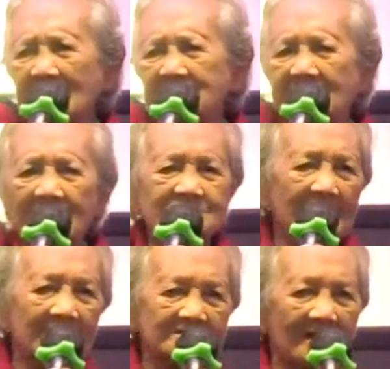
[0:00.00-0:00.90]
di gereja
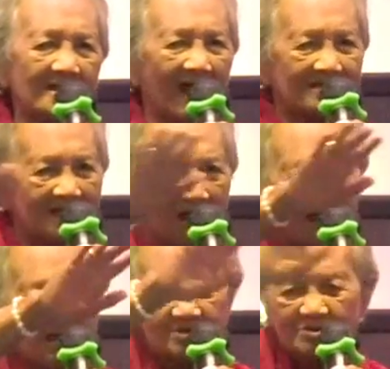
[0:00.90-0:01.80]
kita tidak ada
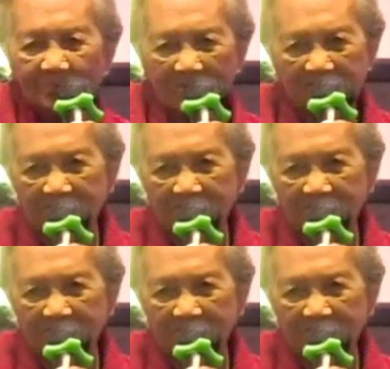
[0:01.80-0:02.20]
seperti